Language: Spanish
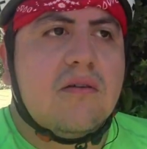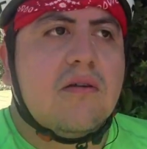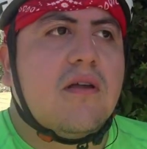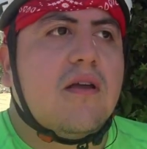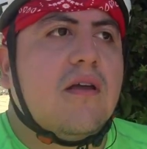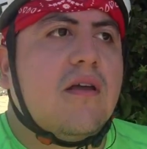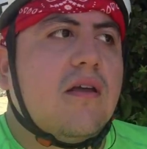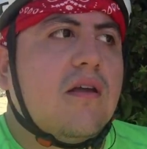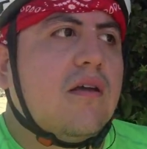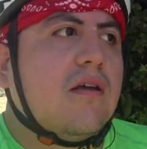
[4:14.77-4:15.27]

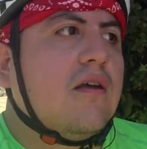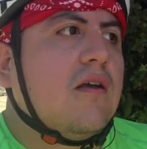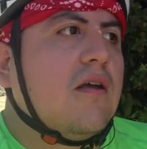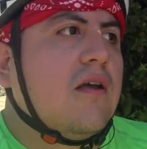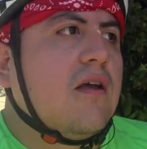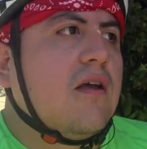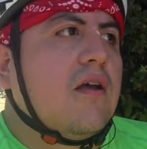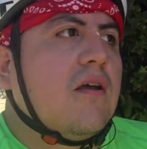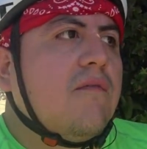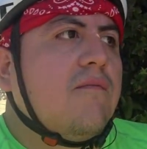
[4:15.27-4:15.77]
Eh,
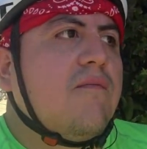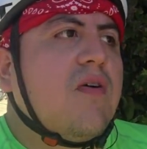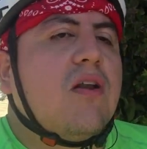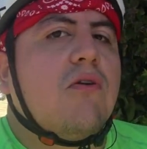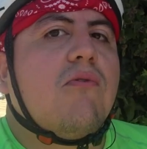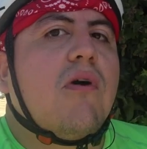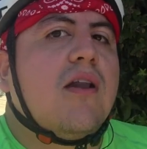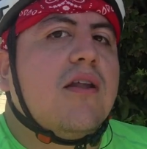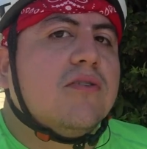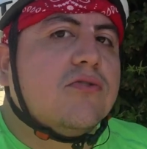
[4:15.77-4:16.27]
ver
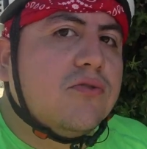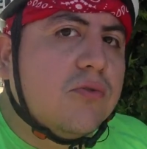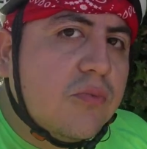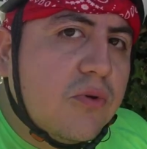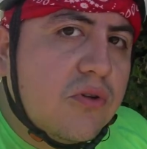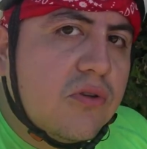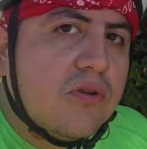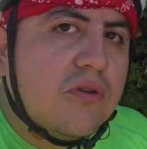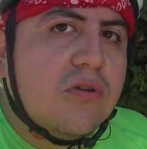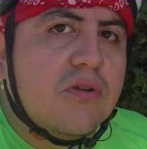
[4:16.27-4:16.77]
cuál es su
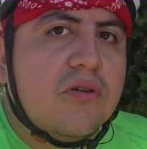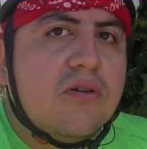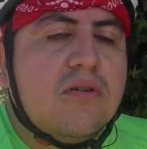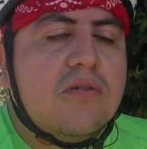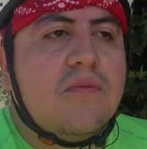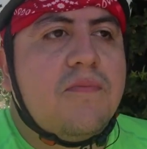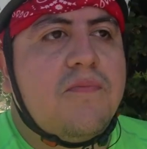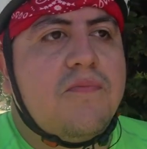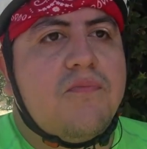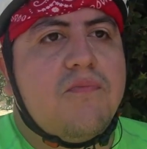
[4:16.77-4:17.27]

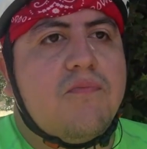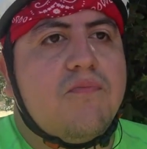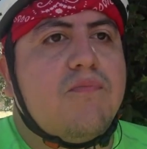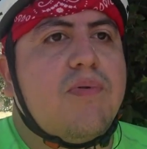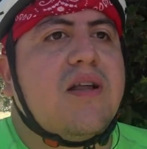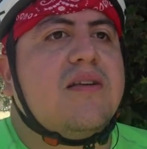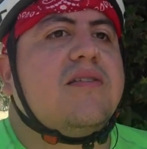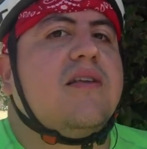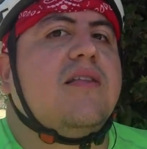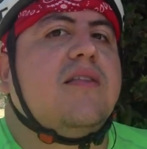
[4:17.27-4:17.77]
mundo,
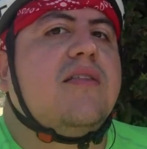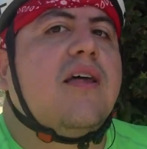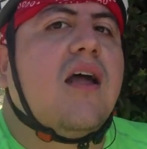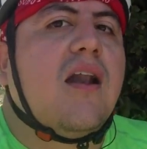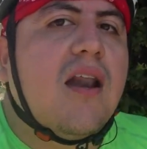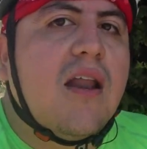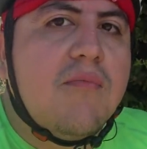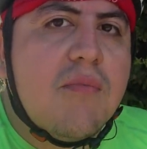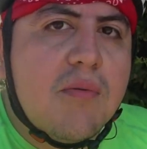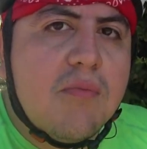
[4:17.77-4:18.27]

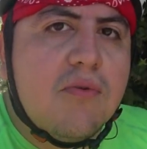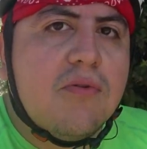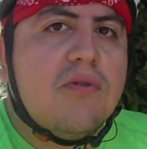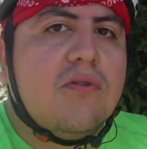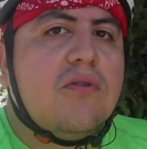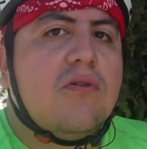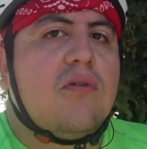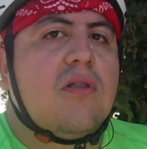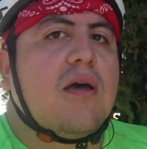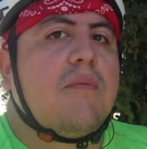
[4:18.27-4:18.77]
presentarle mi
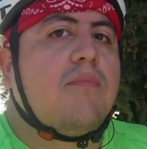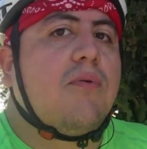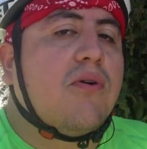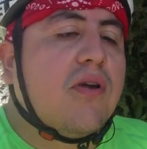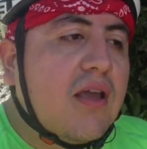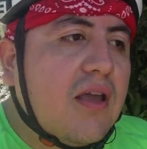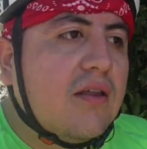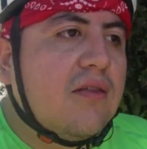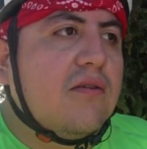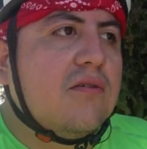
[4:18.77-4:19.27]
mundo de a
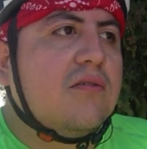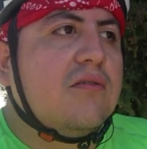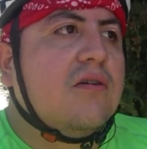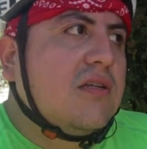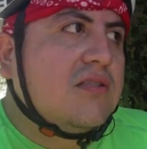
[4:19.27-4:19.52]
poquito.